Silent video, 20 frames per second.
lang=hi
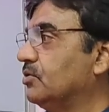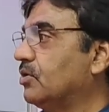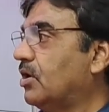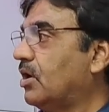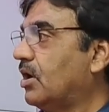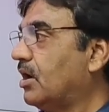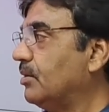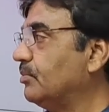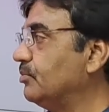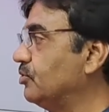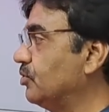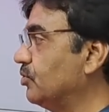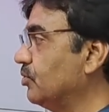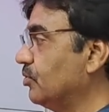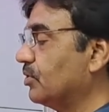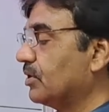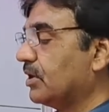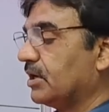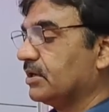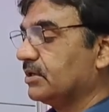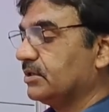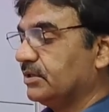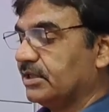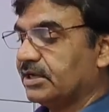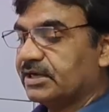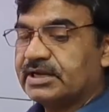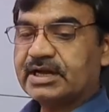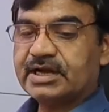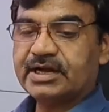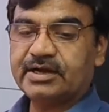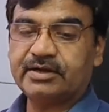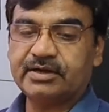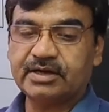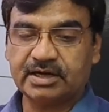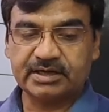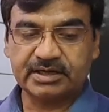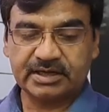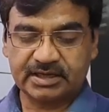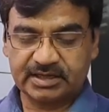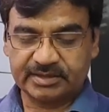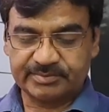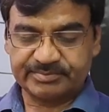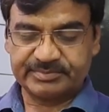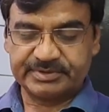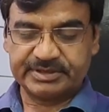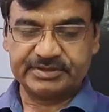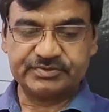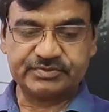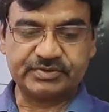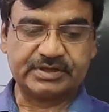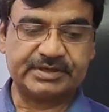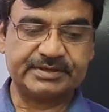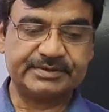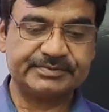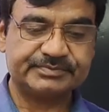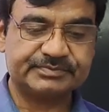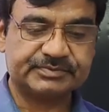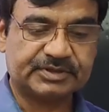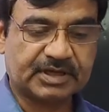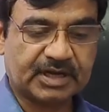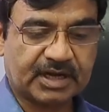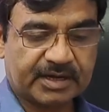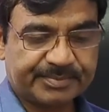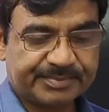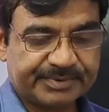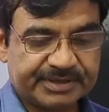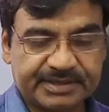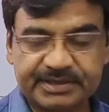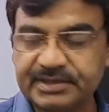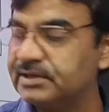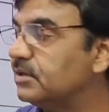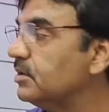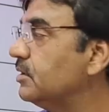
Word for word: तो अब दोनों का देखिए इंटरनल हमने जो है यहाँ पे